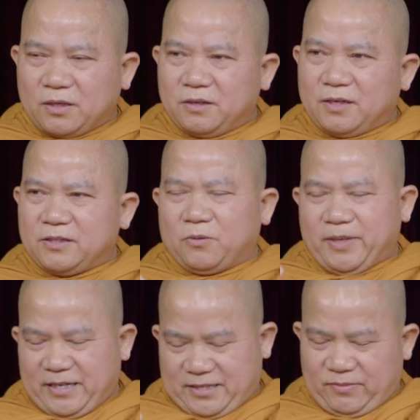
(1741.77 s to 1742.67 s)
thường ở dụ
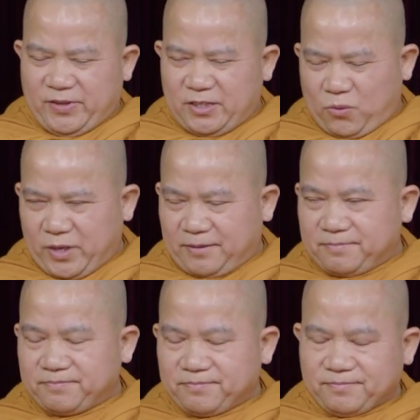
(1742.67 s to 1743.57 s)
bây giờ sẽ ví dụ nè
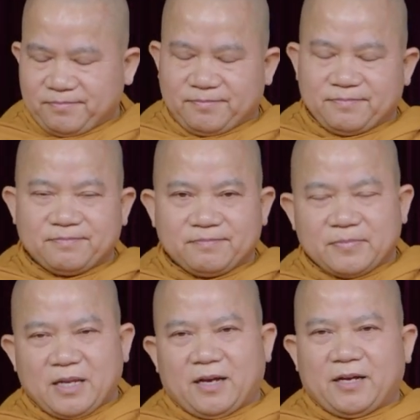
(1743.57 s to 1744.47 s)

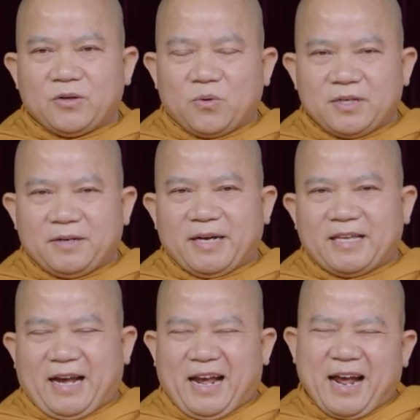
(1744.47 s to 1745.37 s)
ví dụ như bây
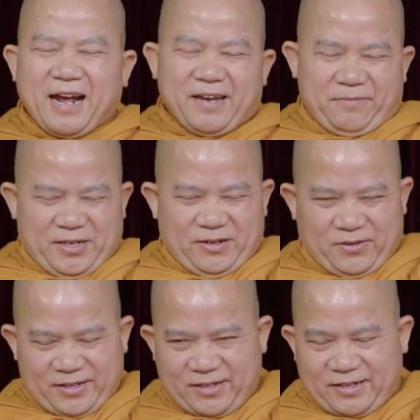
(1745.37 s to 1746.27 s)
giờ ai mà
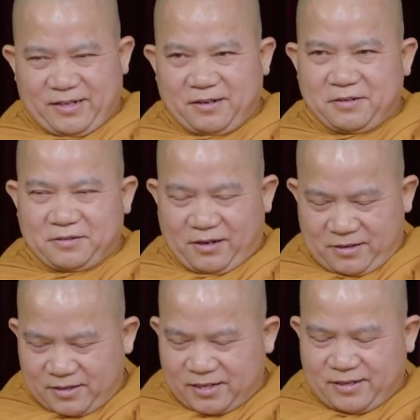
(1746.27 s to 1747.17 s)
nói ờ, người
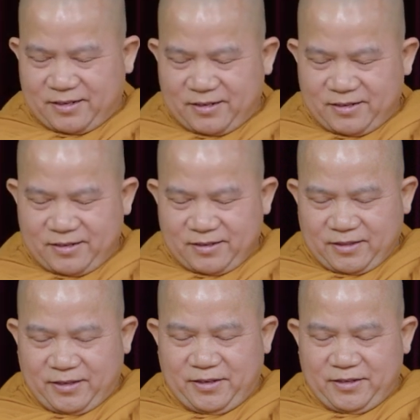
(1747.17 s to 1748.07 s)
nữ á,
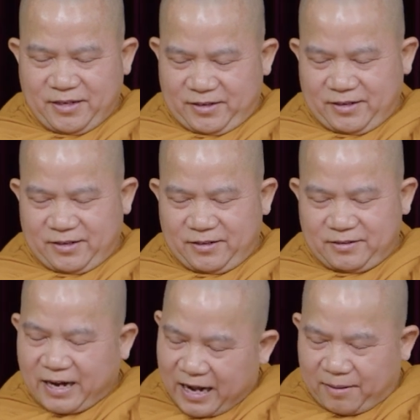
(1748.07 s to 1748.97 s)
thì nhìn người
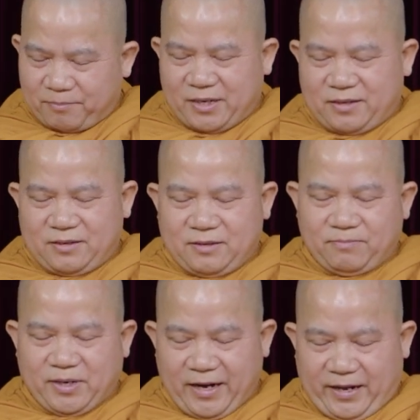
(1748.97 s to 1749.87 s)
nam á,
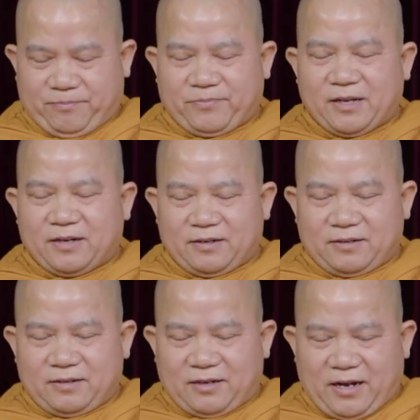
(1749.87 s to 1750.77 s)
mà đẹp á,
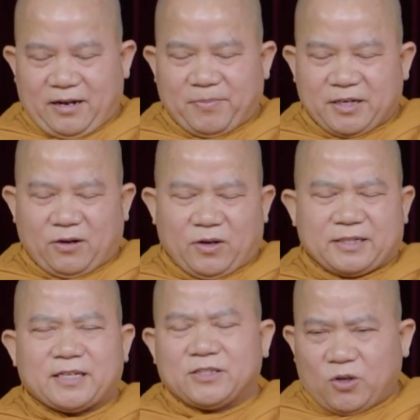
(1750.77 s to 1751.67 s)
là mình gọi
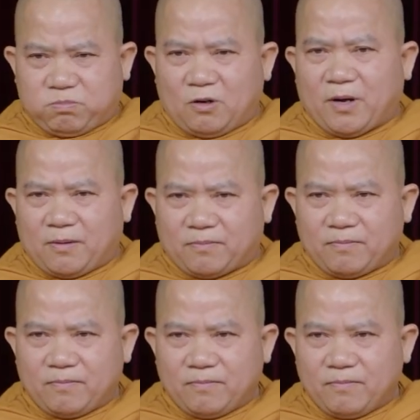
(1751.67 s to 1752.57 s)
là sanh dục đúng không
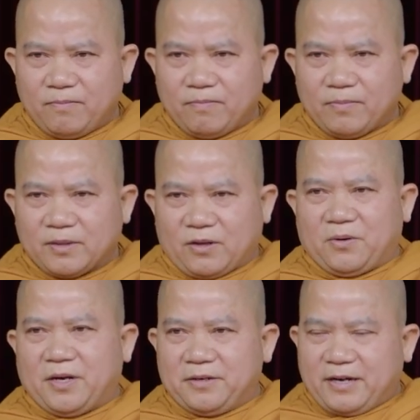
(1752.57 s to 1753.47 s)

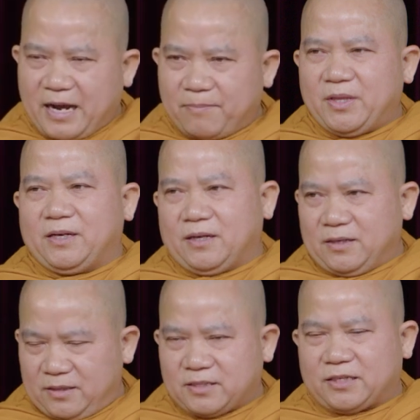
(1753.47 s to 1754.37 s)
rồi người nam nhìn
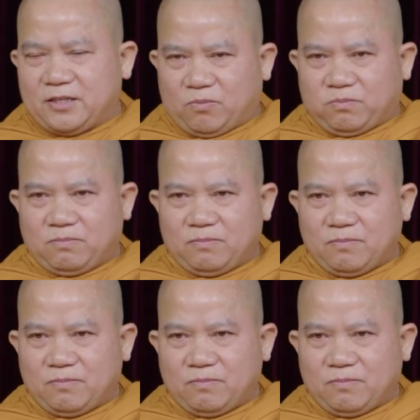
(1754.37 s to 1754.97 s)
người nữ sanh dục